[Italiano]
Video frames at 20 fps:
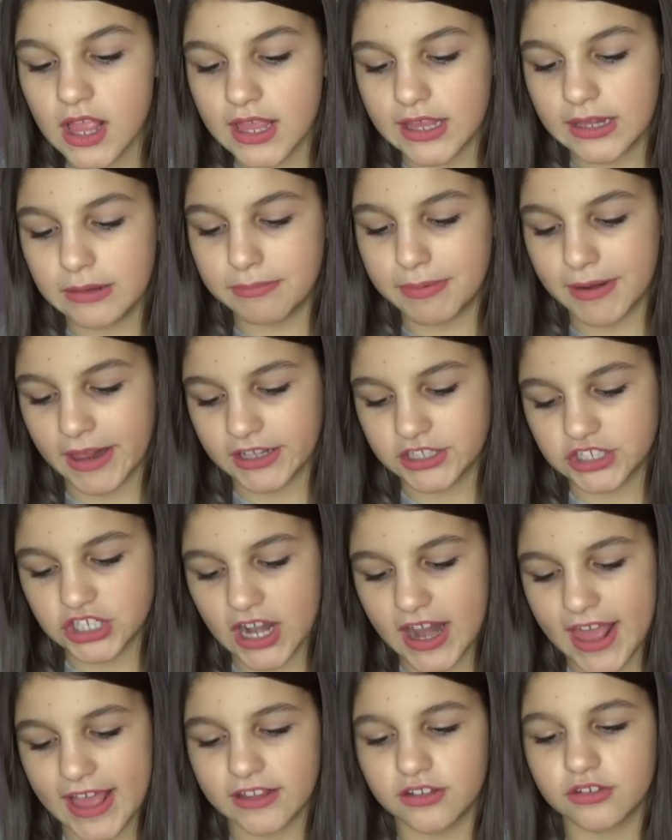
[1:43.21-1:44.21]
il
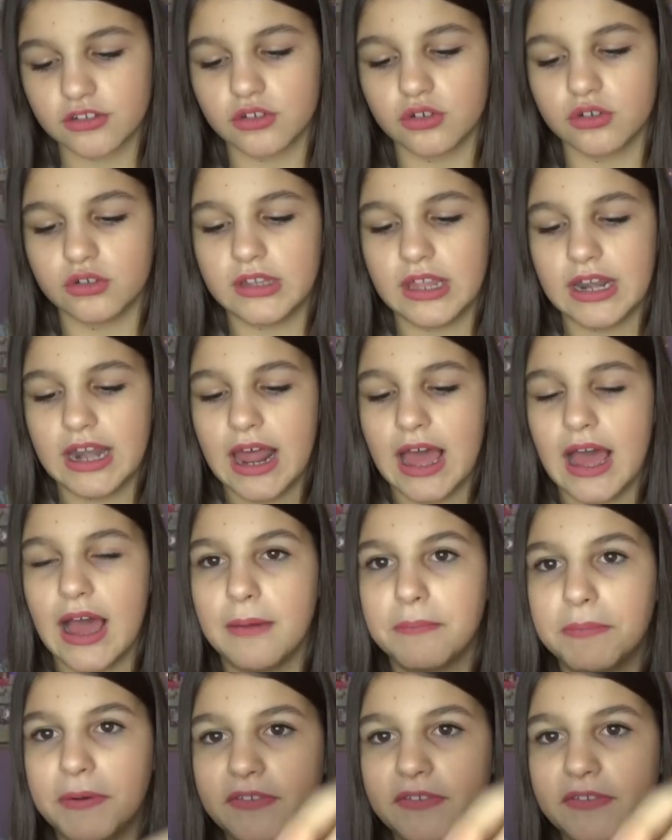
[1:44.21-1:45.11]
braccialetto della